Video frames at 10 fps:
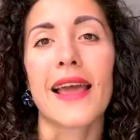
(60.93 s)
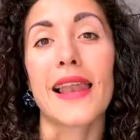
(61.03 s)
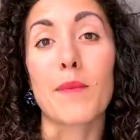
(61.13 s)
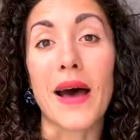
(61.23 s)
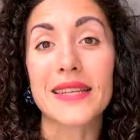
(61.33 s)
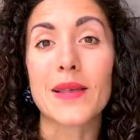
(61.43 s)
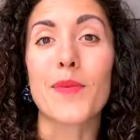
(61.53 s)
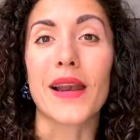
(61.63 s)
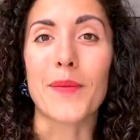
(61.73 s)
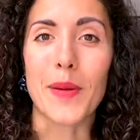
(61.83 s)
La base
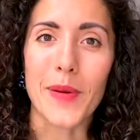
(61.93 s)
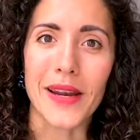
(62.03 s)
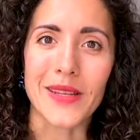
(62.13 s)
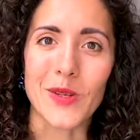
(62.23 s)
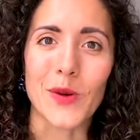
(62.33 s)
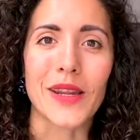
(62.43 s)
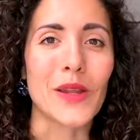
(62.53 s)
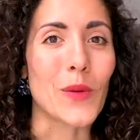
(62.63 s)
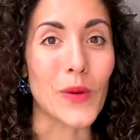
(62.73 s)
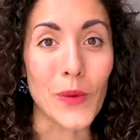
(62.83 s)
per la preparazione
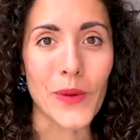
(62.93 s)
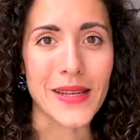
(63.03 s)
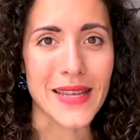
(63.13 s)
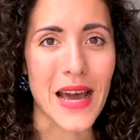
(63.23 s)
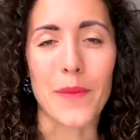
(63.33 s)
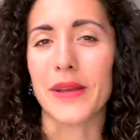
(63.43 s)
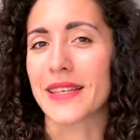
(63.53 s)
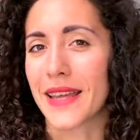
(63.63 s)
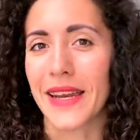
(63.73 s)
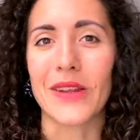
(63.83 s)
di qualunque esame,
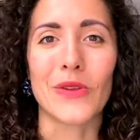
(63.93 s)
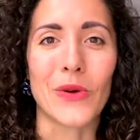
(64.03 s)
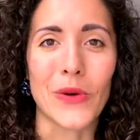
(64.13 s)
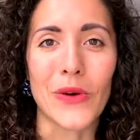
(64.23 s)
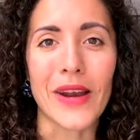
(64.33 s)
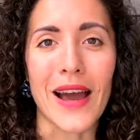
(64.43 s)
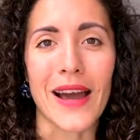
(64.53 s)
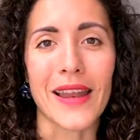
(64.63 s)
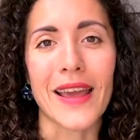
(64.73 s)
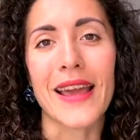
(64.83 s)
scritto o
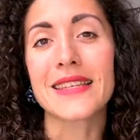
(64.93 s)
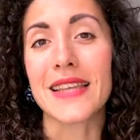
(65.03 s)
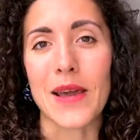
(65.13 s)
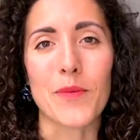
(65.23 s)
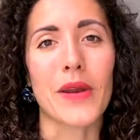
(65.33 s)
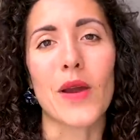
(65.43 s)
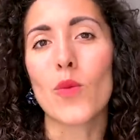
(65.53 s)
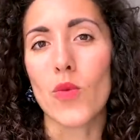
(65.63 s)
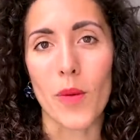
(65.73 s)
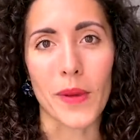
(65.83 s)
orale, è sempre
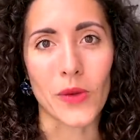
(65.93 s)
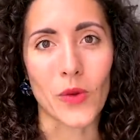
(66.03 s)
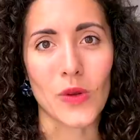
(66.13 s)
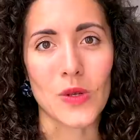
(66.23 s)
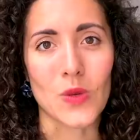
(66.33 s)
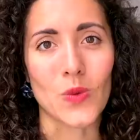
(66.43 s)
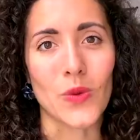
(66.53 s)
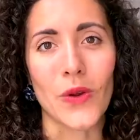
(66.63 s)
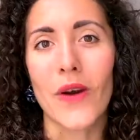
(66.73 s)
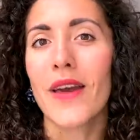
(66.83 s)
un buon metodo di
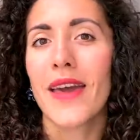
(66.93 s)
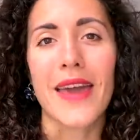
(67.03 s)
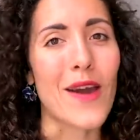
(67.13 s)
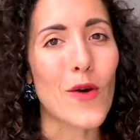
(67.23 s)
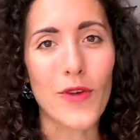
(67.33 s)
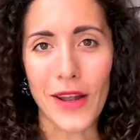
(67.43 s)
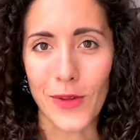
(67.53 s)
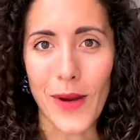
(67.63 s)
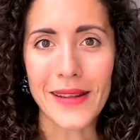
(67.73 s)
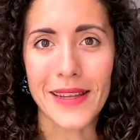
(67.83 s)
studio e ho
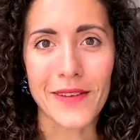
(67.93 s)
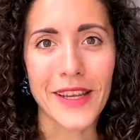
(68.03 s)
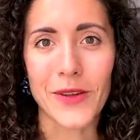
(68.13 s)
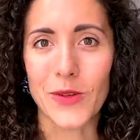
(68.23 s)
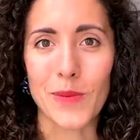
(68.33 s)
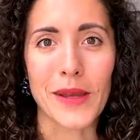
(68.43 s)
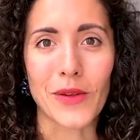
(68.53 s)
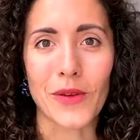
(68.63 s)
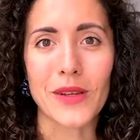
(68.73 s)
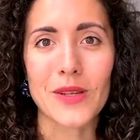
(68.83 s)
fatto altri video sul
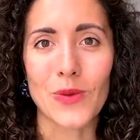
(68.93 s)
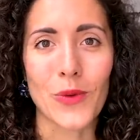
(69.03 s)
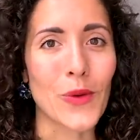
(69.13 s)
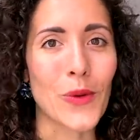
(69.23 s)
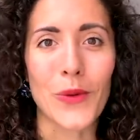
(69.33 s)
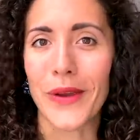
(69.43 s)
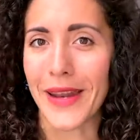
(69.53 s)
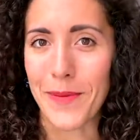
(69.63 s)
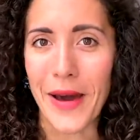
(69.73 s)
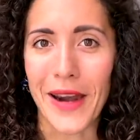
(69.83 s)
metodo di studio in
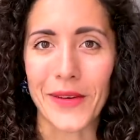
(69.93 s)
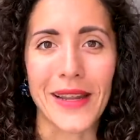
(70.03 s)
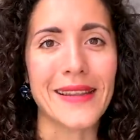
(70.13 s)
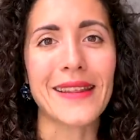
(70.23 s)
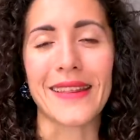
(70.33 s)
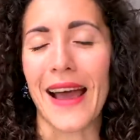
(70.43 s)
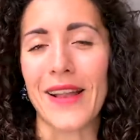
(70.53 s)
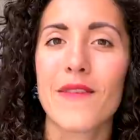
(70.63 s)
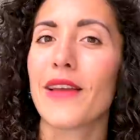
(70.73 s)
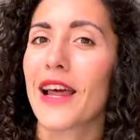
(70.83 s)
cui ne parlo nel
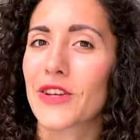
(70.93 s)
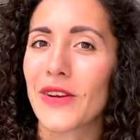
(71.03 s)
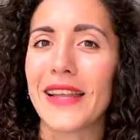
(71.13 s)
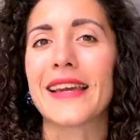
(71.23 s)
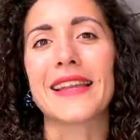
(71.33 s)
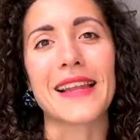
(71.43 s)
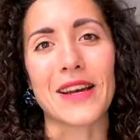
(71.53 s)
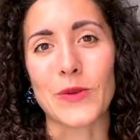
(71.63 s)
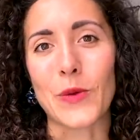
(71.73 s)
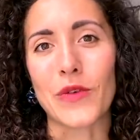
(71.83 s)
dettaglio, vi lascio il link nel
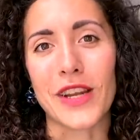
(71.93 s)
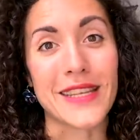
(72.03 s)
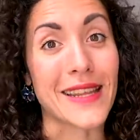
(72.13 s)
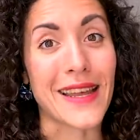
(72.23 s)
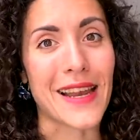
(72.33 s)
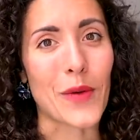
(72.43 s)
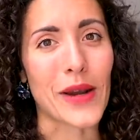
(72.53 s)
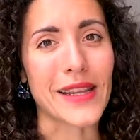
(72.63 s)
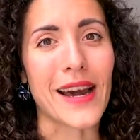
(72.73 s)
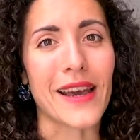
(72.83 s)
caso in cui voleste andarli a
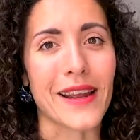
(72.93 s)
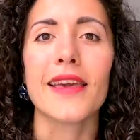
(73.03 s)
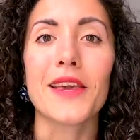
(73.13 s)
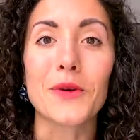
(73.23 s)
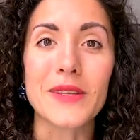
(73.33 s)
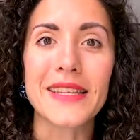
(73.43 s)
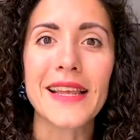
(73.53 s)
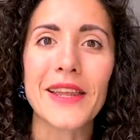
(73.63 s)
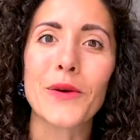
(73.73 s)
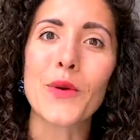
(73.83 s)
guardare. I
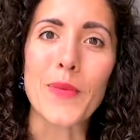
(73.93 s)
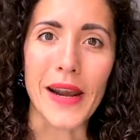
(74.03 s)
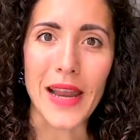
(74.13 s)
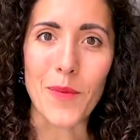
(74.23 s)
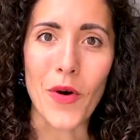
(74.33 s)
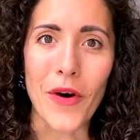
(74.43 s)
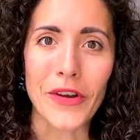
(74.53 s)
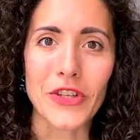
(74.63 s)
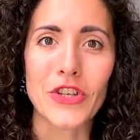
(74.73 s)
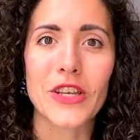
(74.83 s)
consigli di cui parliamo
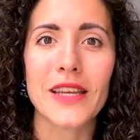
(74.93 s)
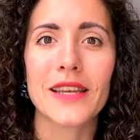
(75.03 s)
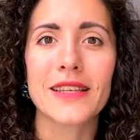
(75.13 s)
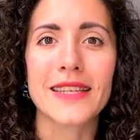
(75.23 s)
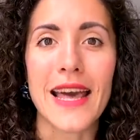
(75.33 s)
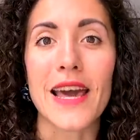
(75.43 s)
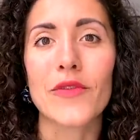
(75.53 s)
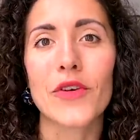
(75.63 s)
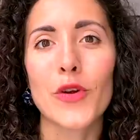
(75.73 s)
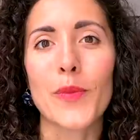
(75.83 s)
oggi
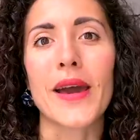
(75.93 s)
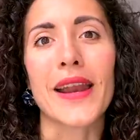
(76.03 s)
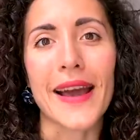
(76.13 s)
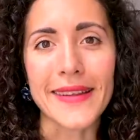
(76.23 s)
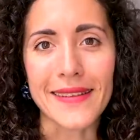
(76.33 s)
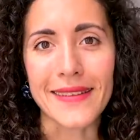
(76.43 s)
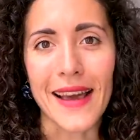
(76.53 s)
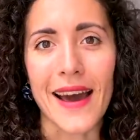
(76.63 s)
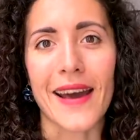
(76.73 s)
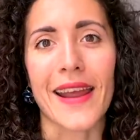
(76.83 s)
servono per
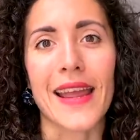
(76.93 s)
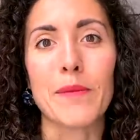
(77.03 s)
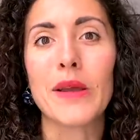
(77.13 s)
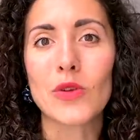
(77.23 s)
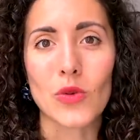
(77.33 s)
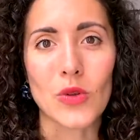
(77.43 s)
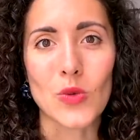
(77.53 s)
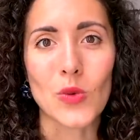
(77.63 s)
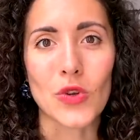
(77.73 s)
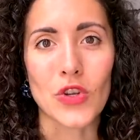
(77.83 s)
adattare il metodo di
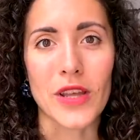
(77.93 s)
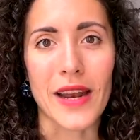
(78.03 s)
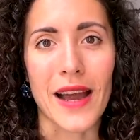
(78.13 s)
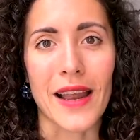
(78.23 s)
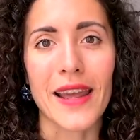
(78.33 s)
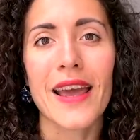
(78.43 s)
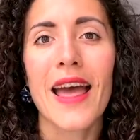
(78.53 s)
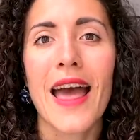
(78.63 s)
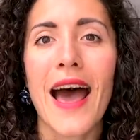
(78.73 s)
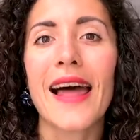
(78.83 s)
studio generale
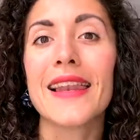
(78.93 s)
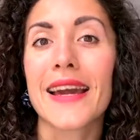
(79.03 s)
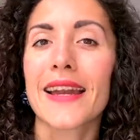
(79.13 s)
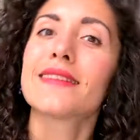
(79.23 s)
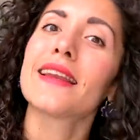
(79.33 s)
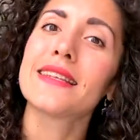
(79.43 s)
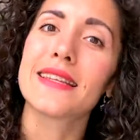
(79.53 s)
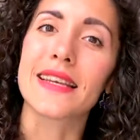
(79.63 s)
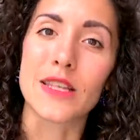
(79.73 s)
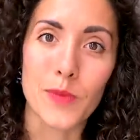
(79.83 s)
alle
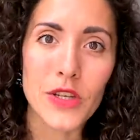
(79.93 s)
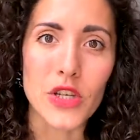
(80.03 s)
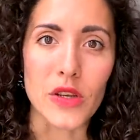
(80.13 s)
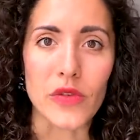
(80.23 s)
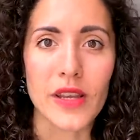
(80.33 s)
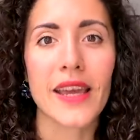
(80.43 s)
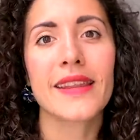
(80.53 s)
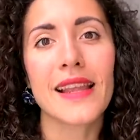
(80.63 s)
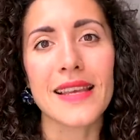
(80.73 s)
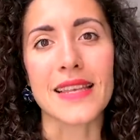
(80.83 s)
caratteristiche specifiche
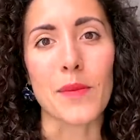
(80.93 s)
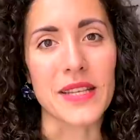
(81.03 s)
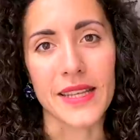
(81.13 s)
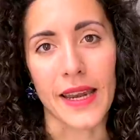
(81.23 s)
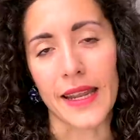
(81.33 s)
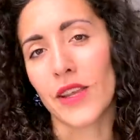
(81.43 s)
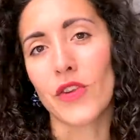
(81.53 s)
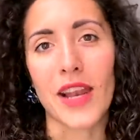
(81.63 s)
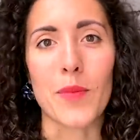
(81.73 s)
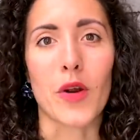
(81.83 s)
degli esami scritti
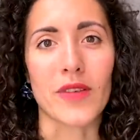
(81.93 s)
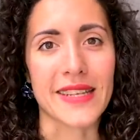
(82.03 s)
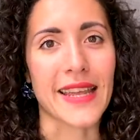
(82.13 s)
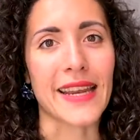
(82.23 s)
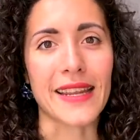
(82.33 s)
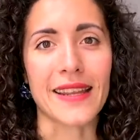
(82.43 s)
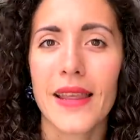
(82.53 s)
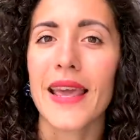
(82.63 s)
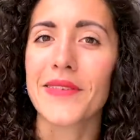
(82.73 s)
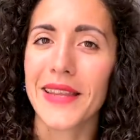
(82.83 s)
o delle prove
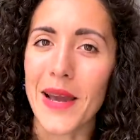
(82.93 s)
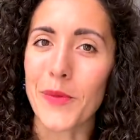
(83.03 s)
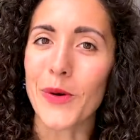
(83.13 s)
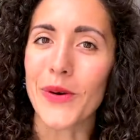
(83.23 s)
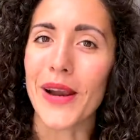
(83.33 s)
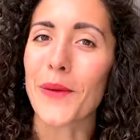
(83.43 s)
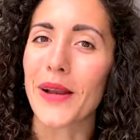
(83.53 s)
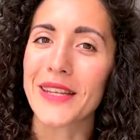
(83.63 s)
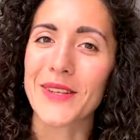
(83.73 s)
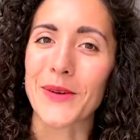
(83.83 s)
scritte. E vediamo ora
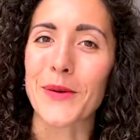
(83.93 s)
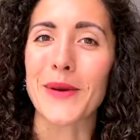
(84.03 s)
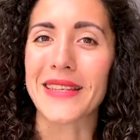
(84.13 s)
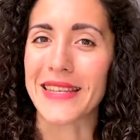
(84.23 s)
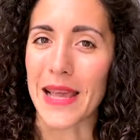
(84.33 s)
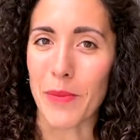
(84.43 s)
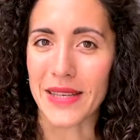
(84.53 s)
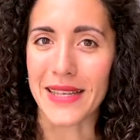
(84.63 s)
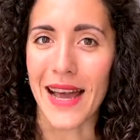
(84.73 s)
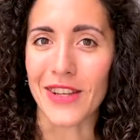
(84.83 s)
quali sono questi sei
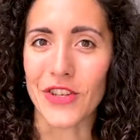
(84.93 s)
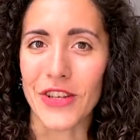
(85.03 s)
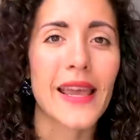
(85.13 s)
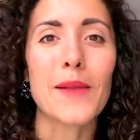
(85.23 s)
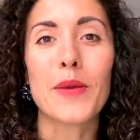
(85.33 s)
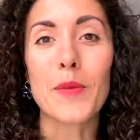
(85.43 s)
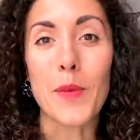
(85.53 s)
passaggi. Il primo